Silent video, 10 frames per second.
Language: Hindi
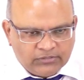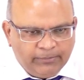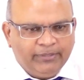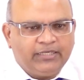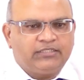
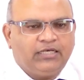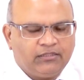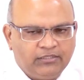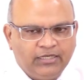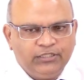समय के
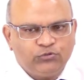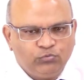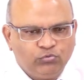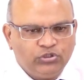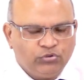साथ लड़ाई
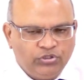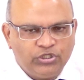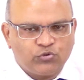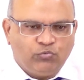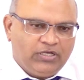शुरू की और
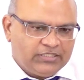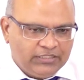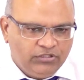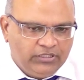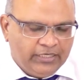देश को
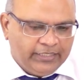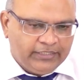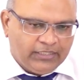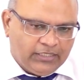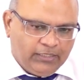आज़ादी
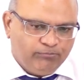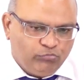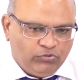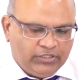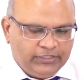दिलाने का काम
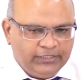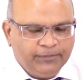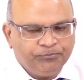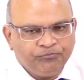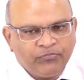पूरा किया